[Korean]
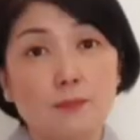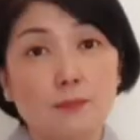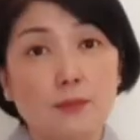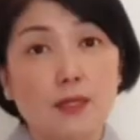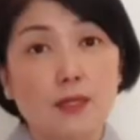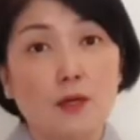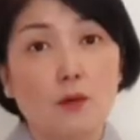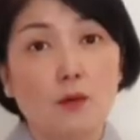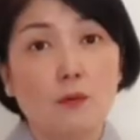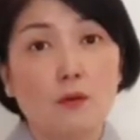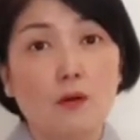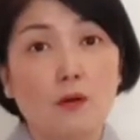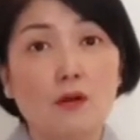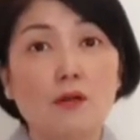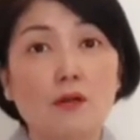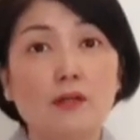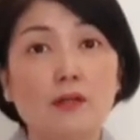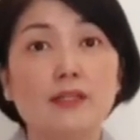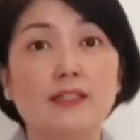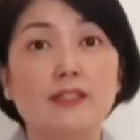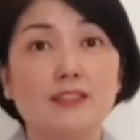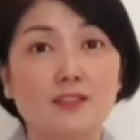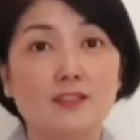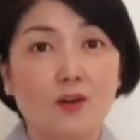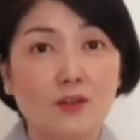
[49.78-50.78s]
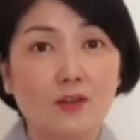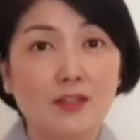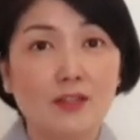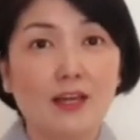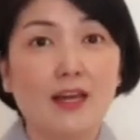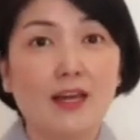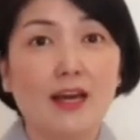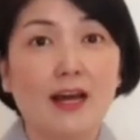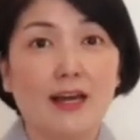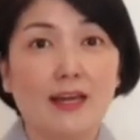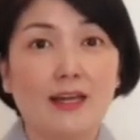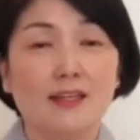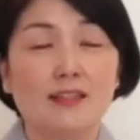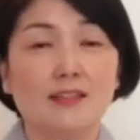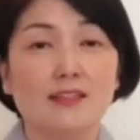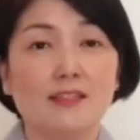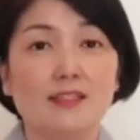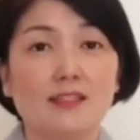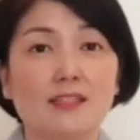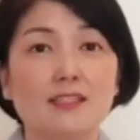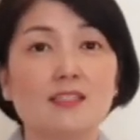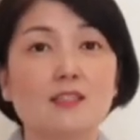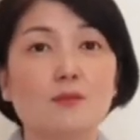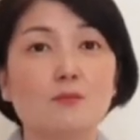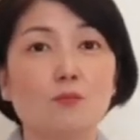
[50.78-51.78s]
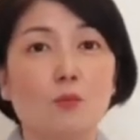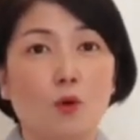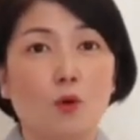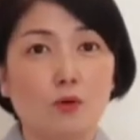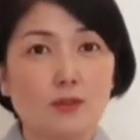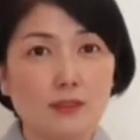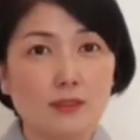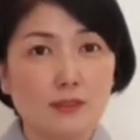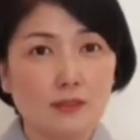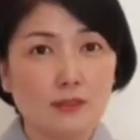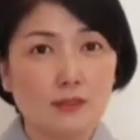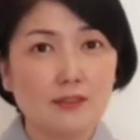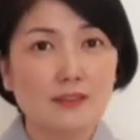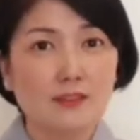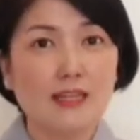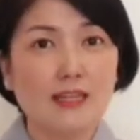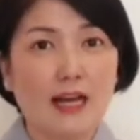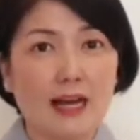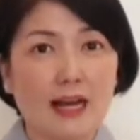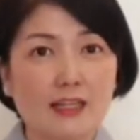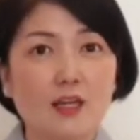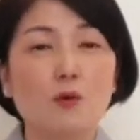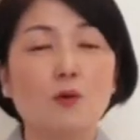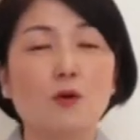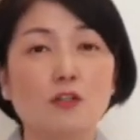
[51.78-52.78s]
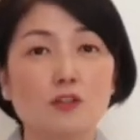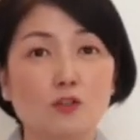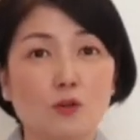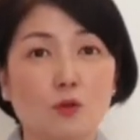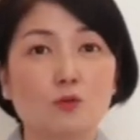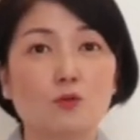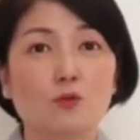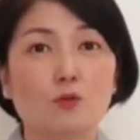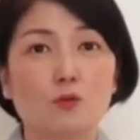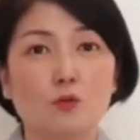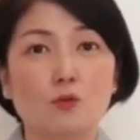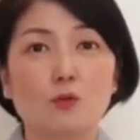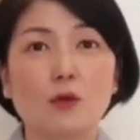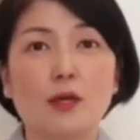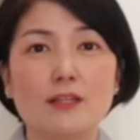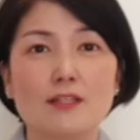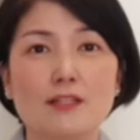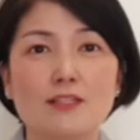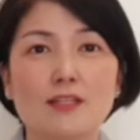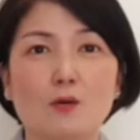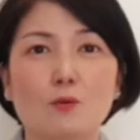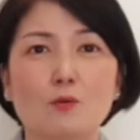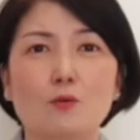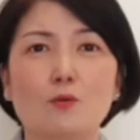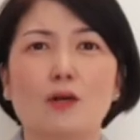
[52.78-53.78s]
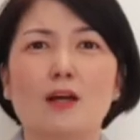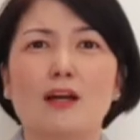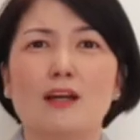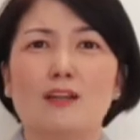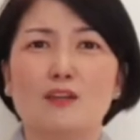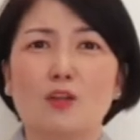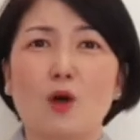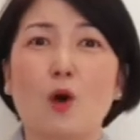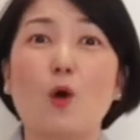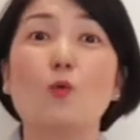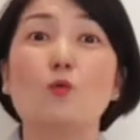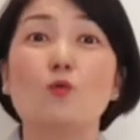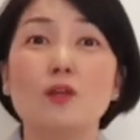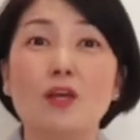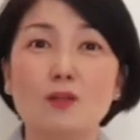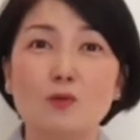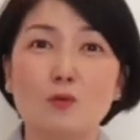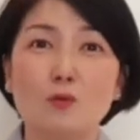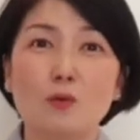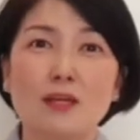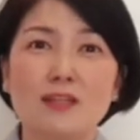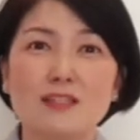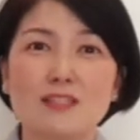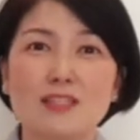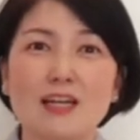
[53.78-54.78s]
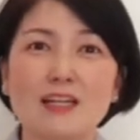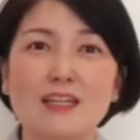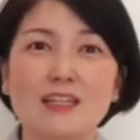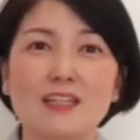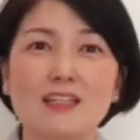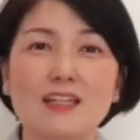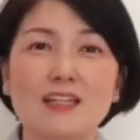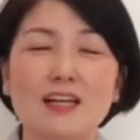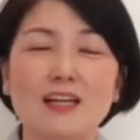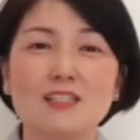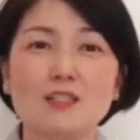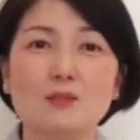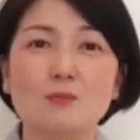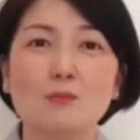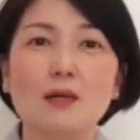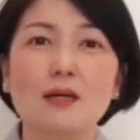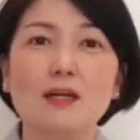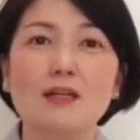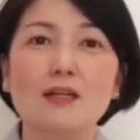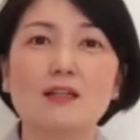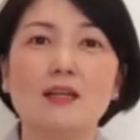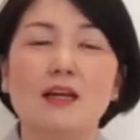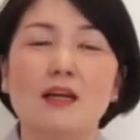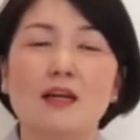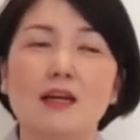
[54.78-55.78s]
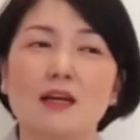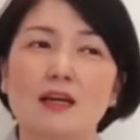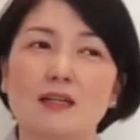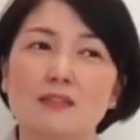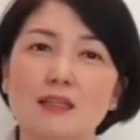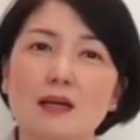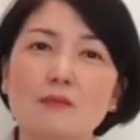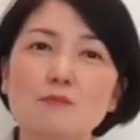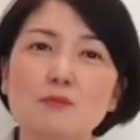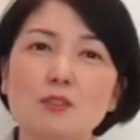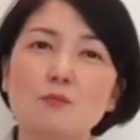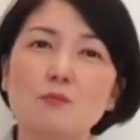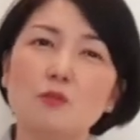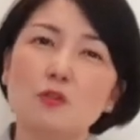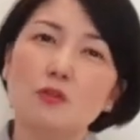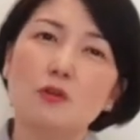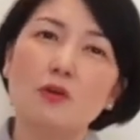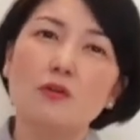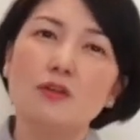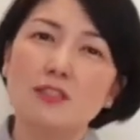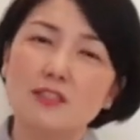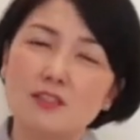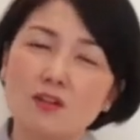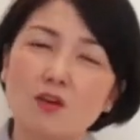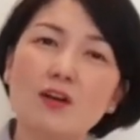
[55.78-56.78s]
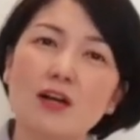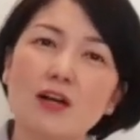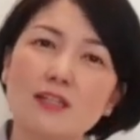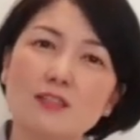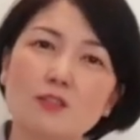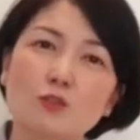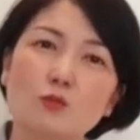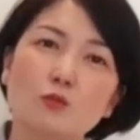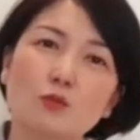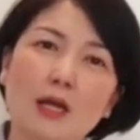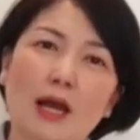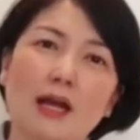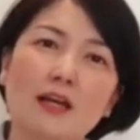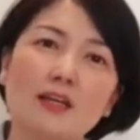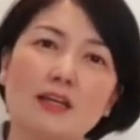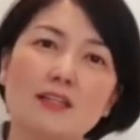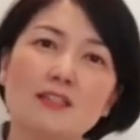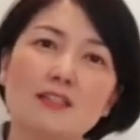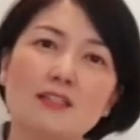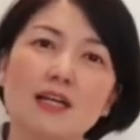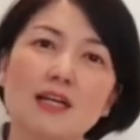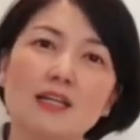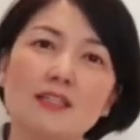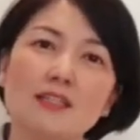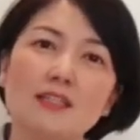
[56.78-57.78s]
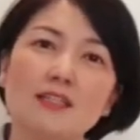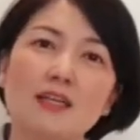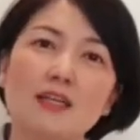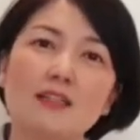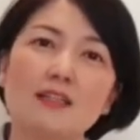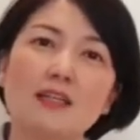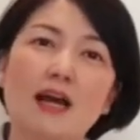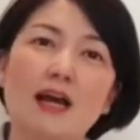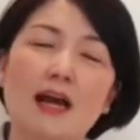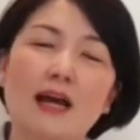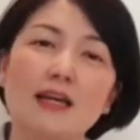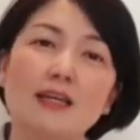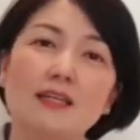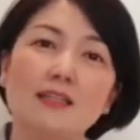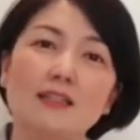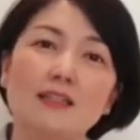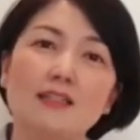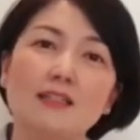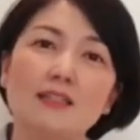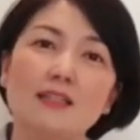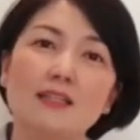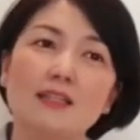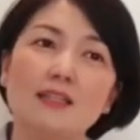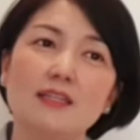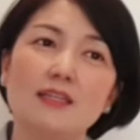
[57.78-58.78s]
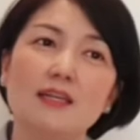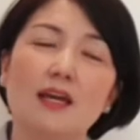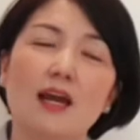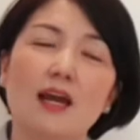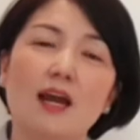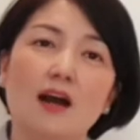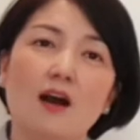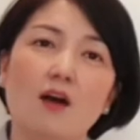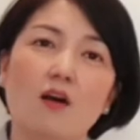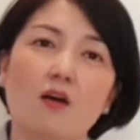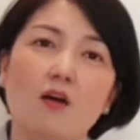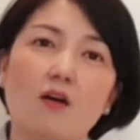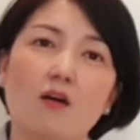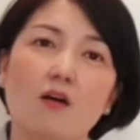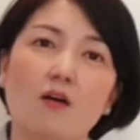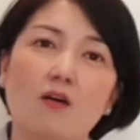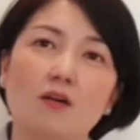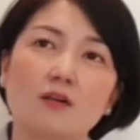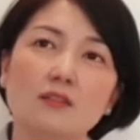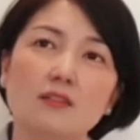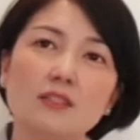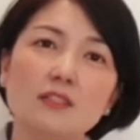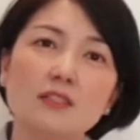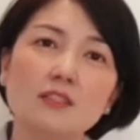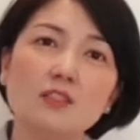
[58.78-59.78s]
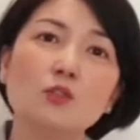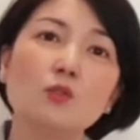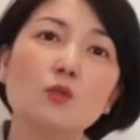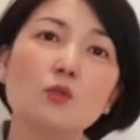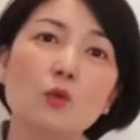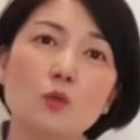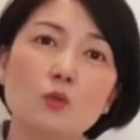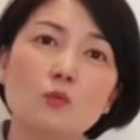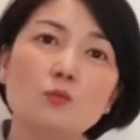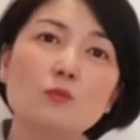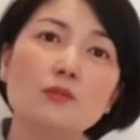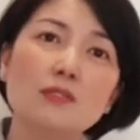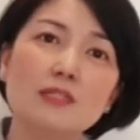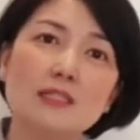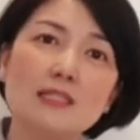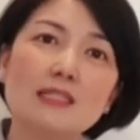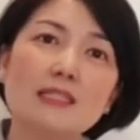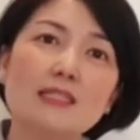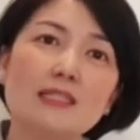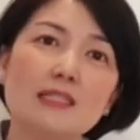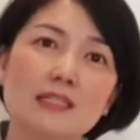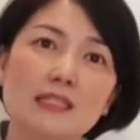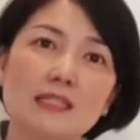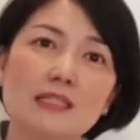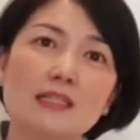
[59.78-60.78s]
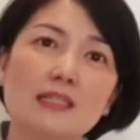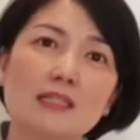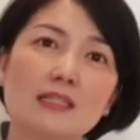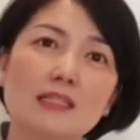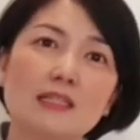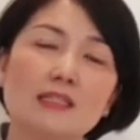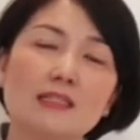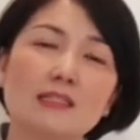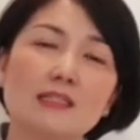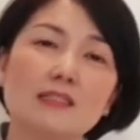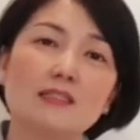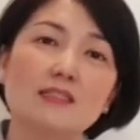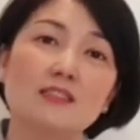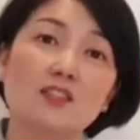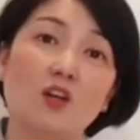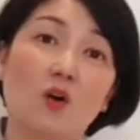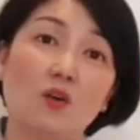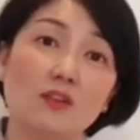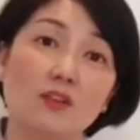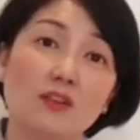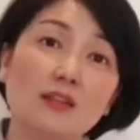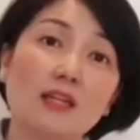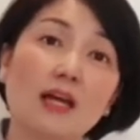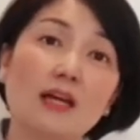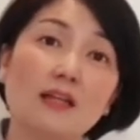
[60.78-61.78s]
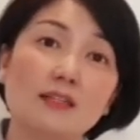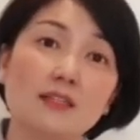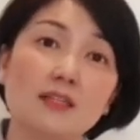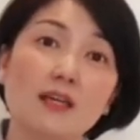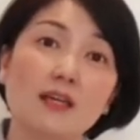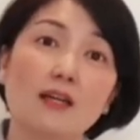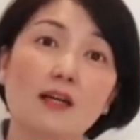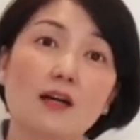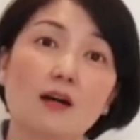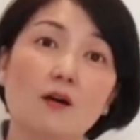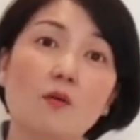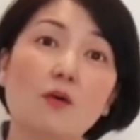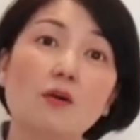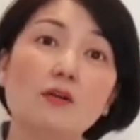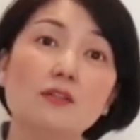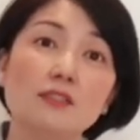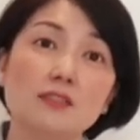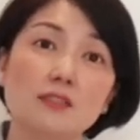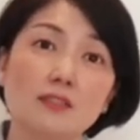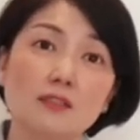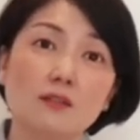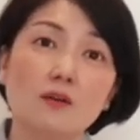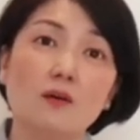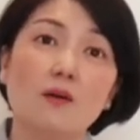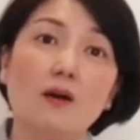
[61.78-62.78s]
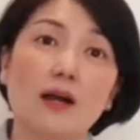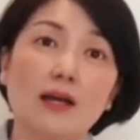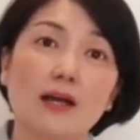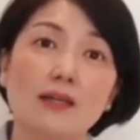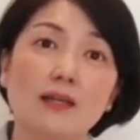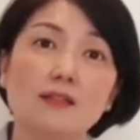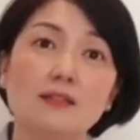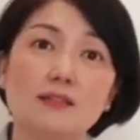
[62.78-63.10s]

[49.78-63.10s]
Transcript: 이십 개월 이전의 아이들, 이십 뭐 그 사 개월 정도도 괜찮고 더 위에도 괜찮긴 하지만 한 삼십육 개월 이전까지도 다 괜찮긴 한데, 아이들이 어 스스로 움직이기 그 전 단계가 훨씬 더